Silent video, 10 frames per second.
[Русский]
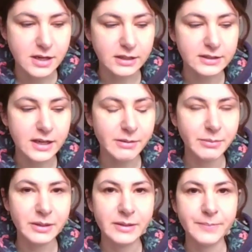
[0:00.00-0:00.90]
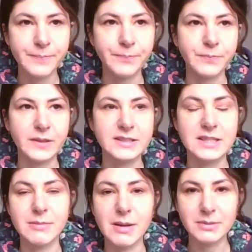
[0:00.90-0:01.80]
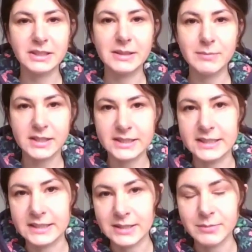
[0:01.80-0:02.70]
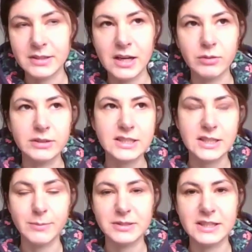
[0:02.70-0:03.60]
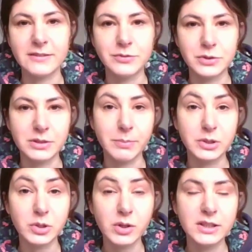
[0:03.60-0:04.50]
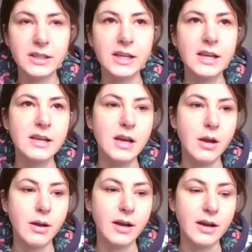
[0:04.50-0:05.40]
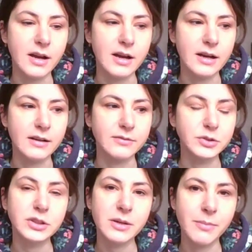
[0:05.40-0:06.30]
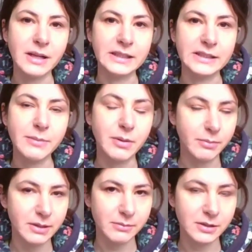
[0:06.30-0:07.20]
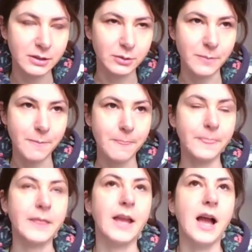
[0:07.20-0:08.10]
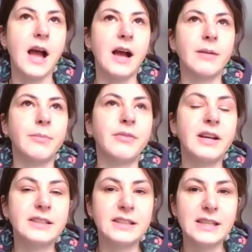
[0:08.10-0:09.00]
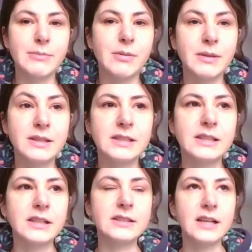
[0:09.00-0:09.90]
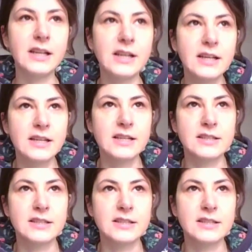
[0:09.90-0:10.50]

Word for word: Когда мы занимаемся каким-то делом, да, у нас как бы стоит все на потоке, а, все нормально, да, проблем нету. А бывают такие моменты, когда,